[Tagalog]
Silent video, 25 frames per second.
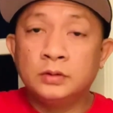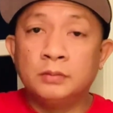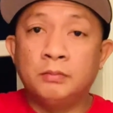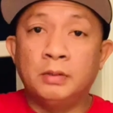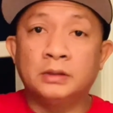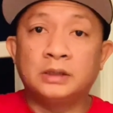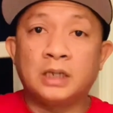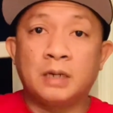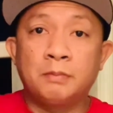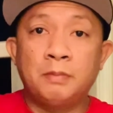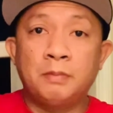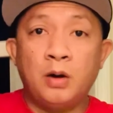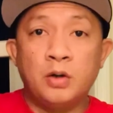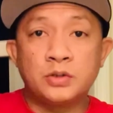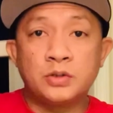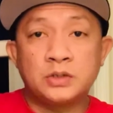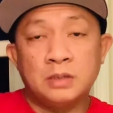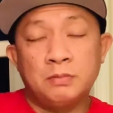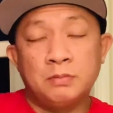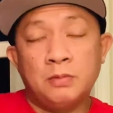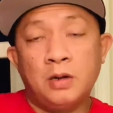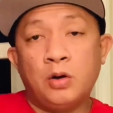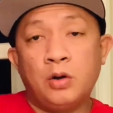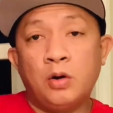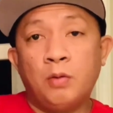magtrabaho sa
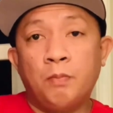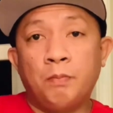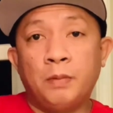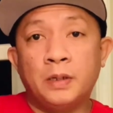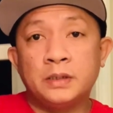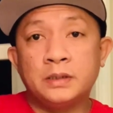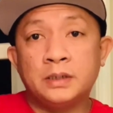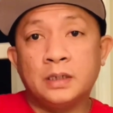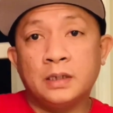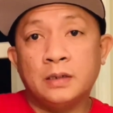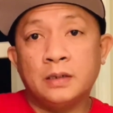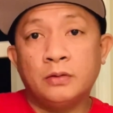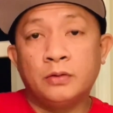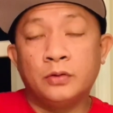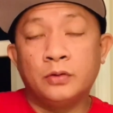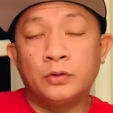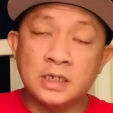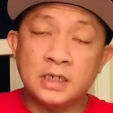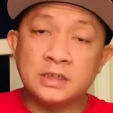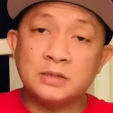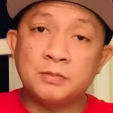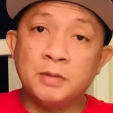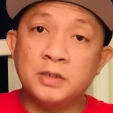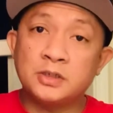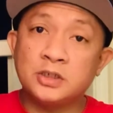ibang kumpanya. Or
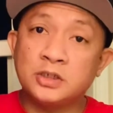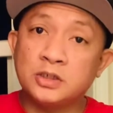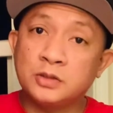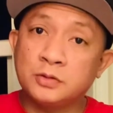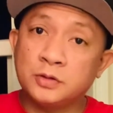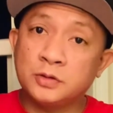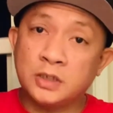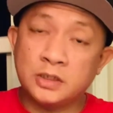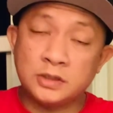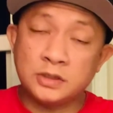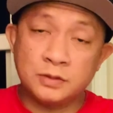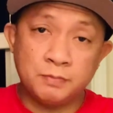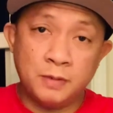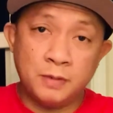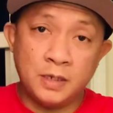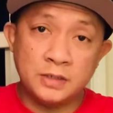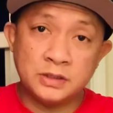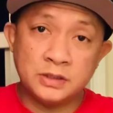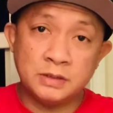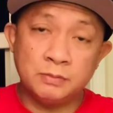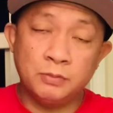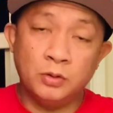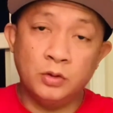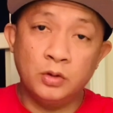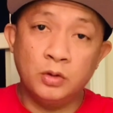as much as
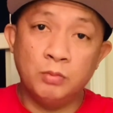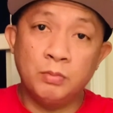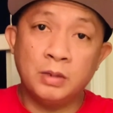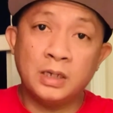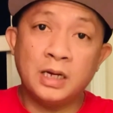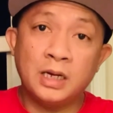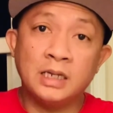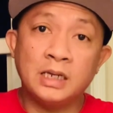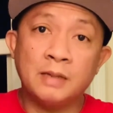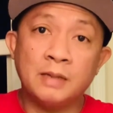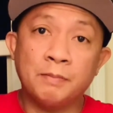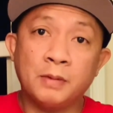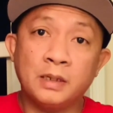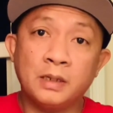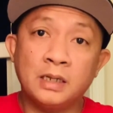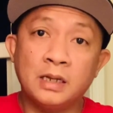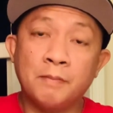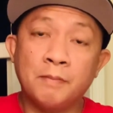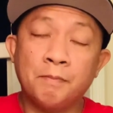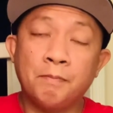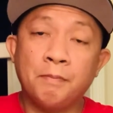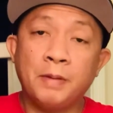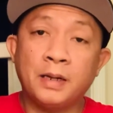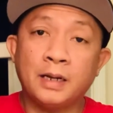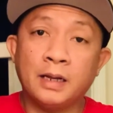possible, maghanap ka
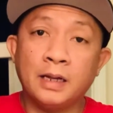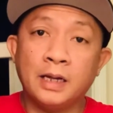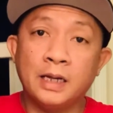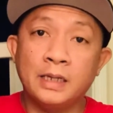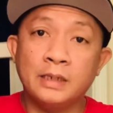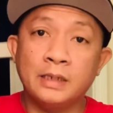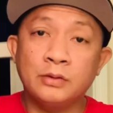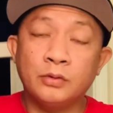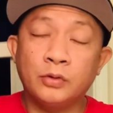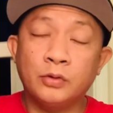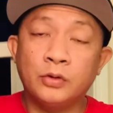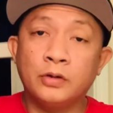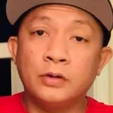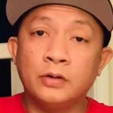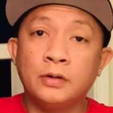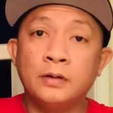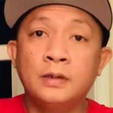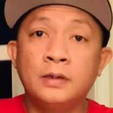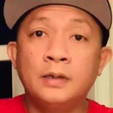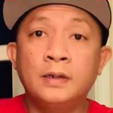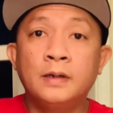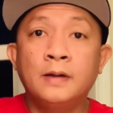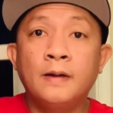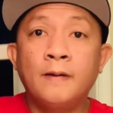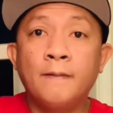ng paraan or
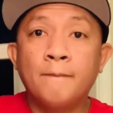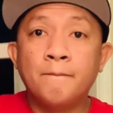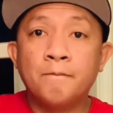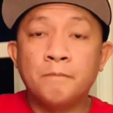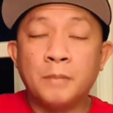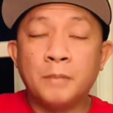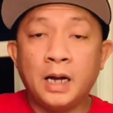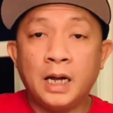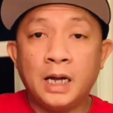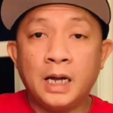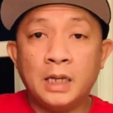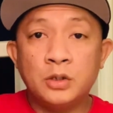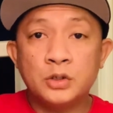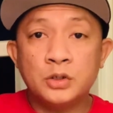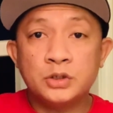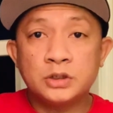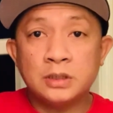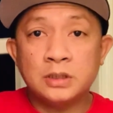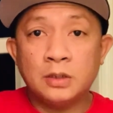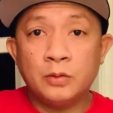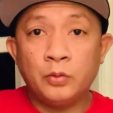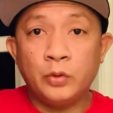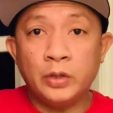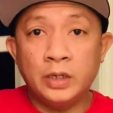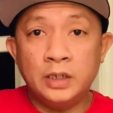maayos
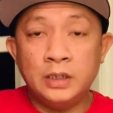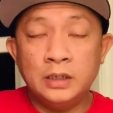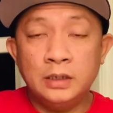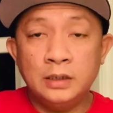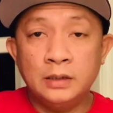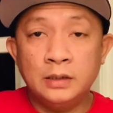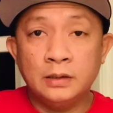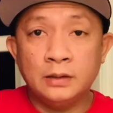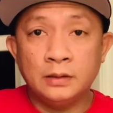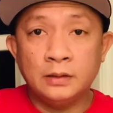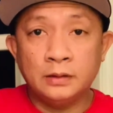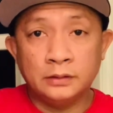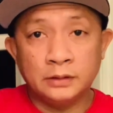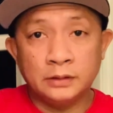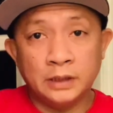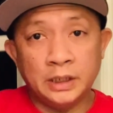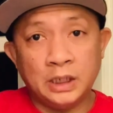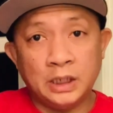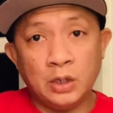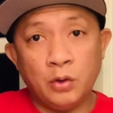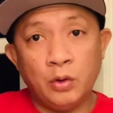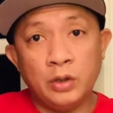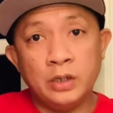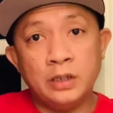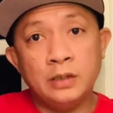na way na
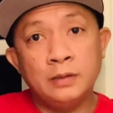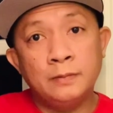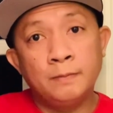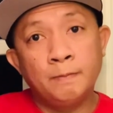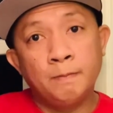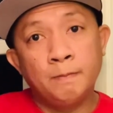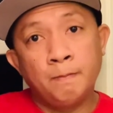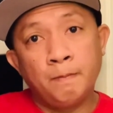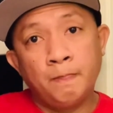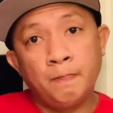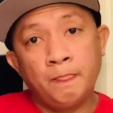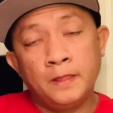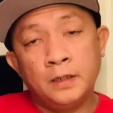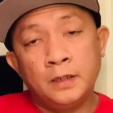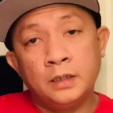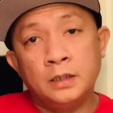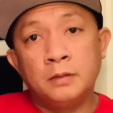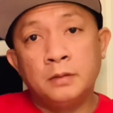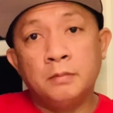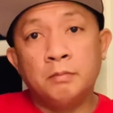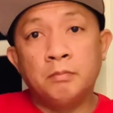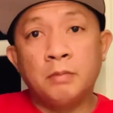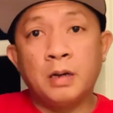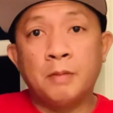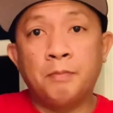ikaw ay
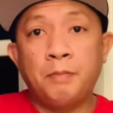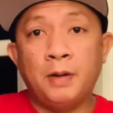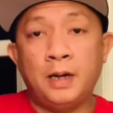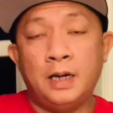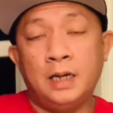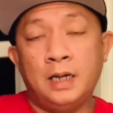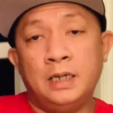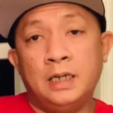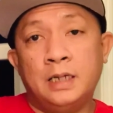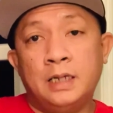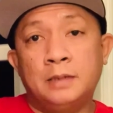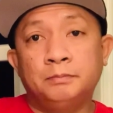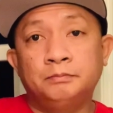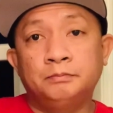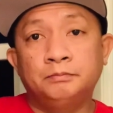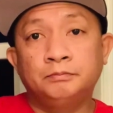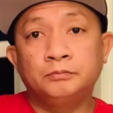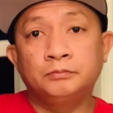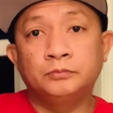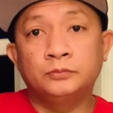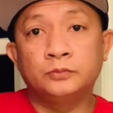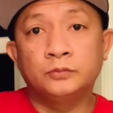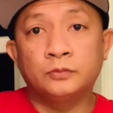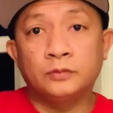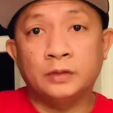magpaalam.
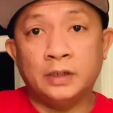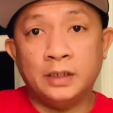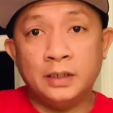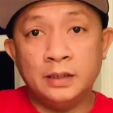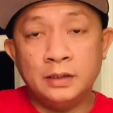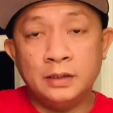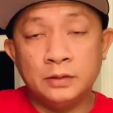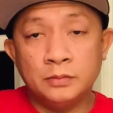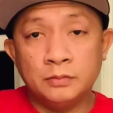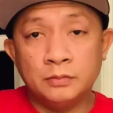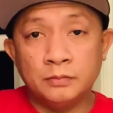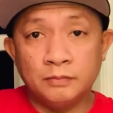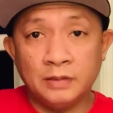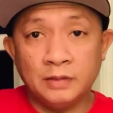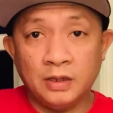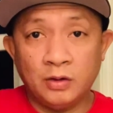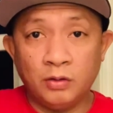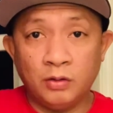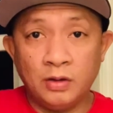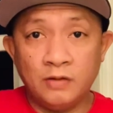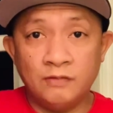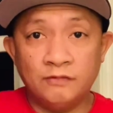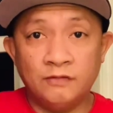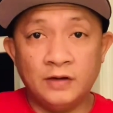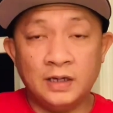Okay? Meron
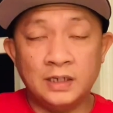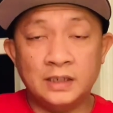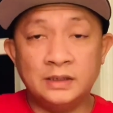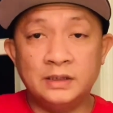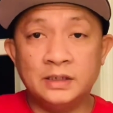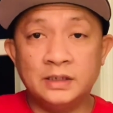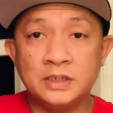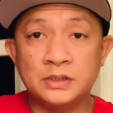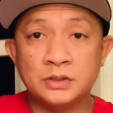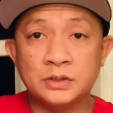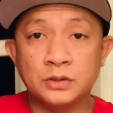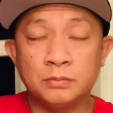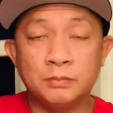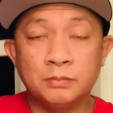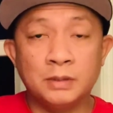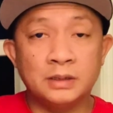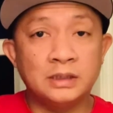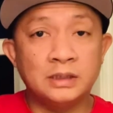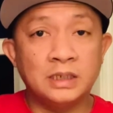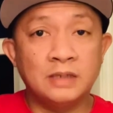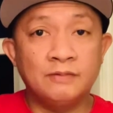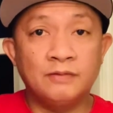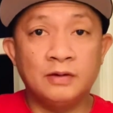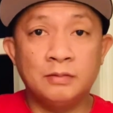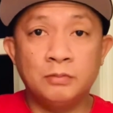kang valid reason but
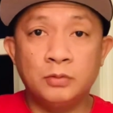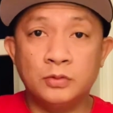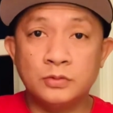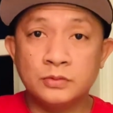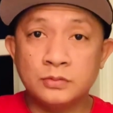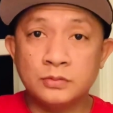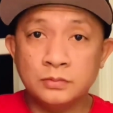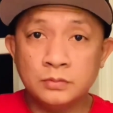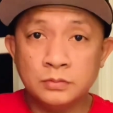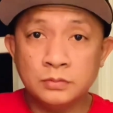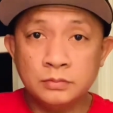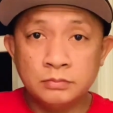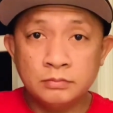never mong